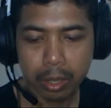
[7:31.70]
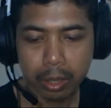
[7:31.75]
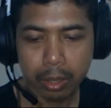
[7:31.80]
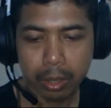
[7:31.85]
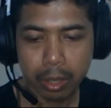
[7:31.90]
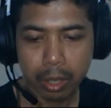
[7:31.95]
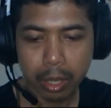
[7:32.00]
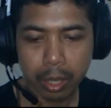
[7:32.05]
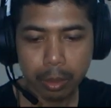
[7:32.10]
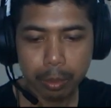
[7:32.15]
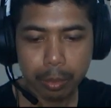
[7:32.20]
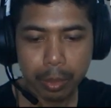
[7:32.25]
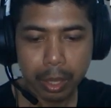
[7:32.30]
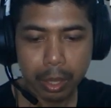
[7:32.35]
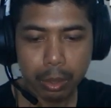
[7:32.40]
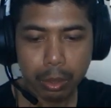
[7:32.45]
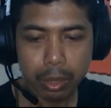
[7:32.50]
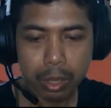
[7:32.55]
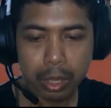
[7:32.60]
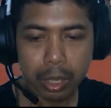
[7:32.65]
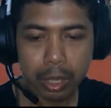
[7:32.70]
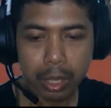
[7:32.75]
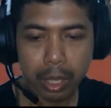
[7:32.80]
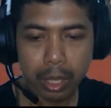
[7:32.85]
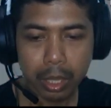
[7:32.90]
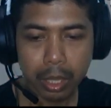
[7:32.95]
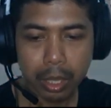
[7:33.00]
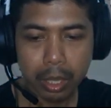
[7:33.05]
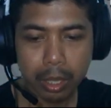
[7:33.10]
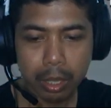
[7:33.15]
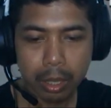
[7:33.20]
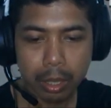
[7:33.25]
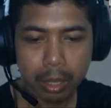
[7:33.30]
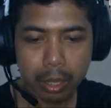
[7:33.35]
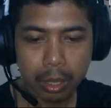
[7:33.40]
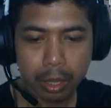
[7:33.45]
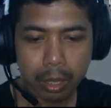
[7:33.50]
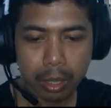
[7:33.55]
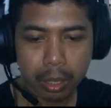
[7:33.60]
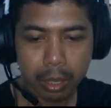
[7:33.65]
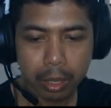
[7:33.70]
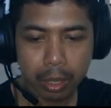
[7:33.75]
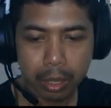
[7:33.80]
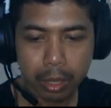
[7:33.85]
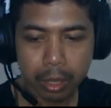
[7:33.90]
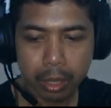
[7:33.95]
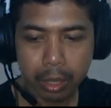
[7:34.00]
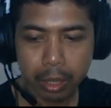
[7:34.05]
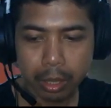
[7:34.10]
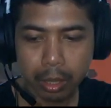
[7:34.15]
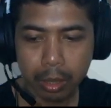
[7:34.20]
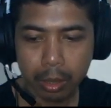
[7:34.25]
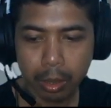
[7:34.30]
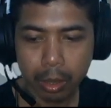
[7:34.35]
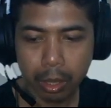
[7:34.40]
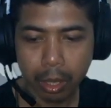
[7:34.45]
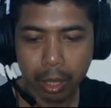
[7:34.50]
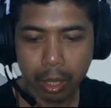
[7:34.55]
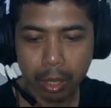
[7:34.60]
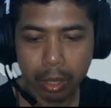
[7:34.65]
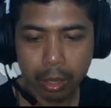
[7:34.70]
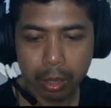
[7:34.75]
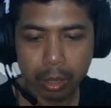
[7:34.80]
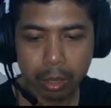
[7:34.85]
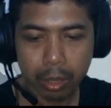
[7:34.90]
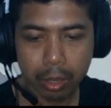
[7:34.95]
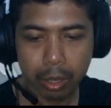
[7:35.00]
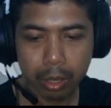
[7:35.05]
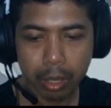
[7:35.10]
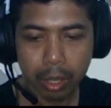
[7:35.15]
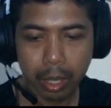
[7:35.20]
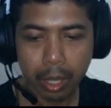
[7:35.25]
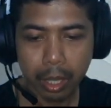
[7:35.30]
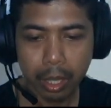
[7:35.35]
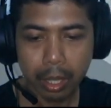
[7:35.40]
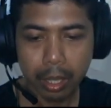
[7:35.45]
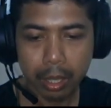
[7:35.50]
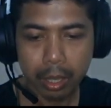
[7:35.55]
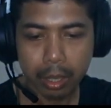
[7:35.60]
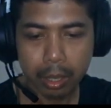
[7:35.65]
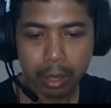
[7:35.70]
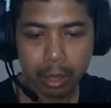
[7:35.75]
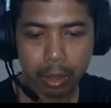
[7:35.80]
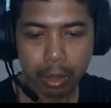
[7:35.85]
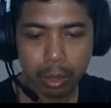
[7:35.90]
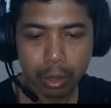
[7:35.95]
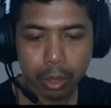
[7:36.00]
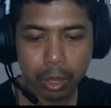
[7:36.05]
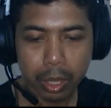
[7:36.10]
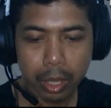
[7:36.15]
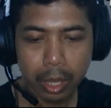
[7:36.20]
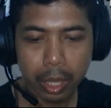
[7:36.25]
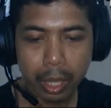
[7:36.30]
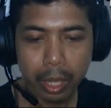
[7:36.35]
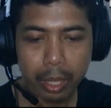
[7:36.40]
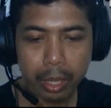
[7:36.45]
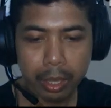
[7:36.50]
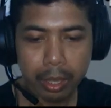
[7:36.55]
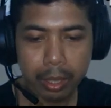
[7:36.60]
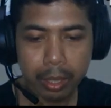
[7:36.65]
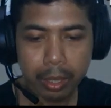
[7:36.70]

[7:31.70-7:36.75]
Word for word: ah mana kursinya tadi lah lah kok hilang